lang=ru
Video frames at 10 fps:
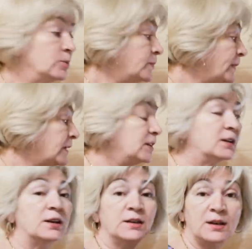Ну,
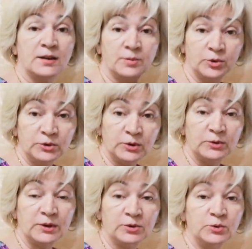так как я
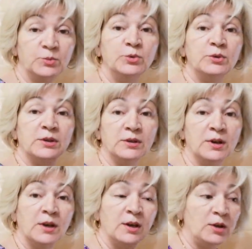работаю на ноутбуке,
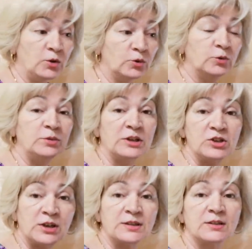и он у меня
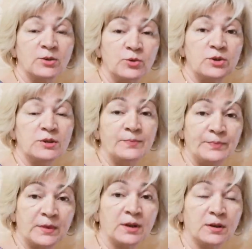часто очень,
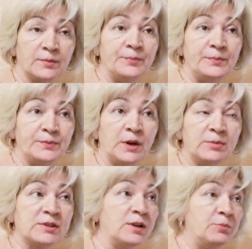э,
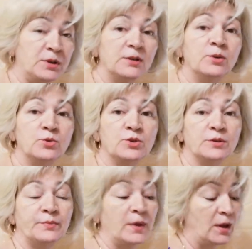как бы сказать,
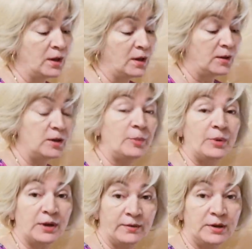перегружен, я
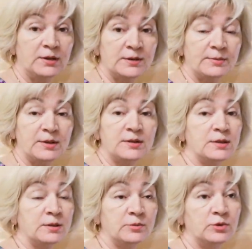поговорила с
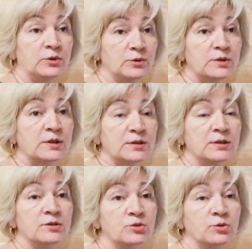мастером, и он
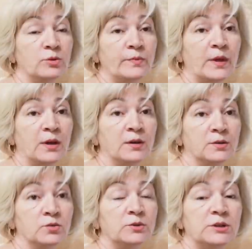сказал, что
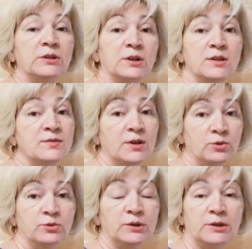ну, где-то раз в
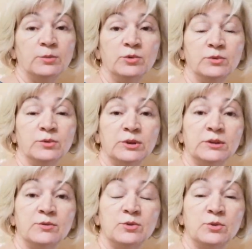году надо будет вот
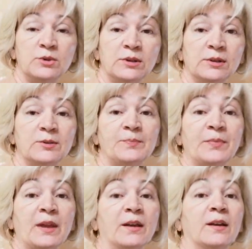это все делать.
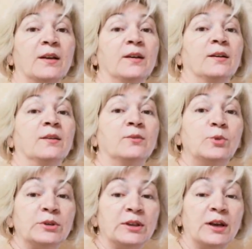
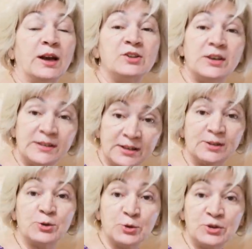Вот, а сейчас я
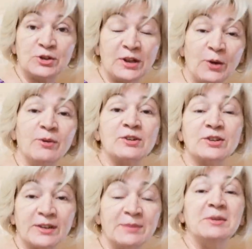сижу, читаю
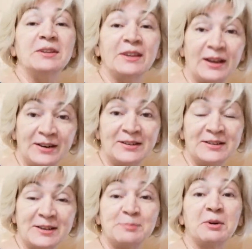ваши комментарии.
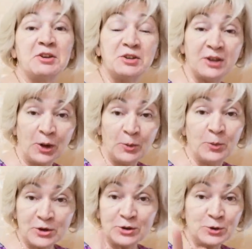Сейчас прочитаю,
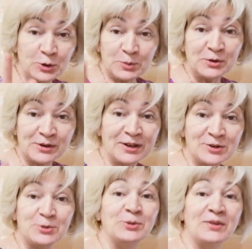может, что-нибудь
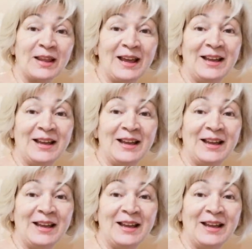скажу.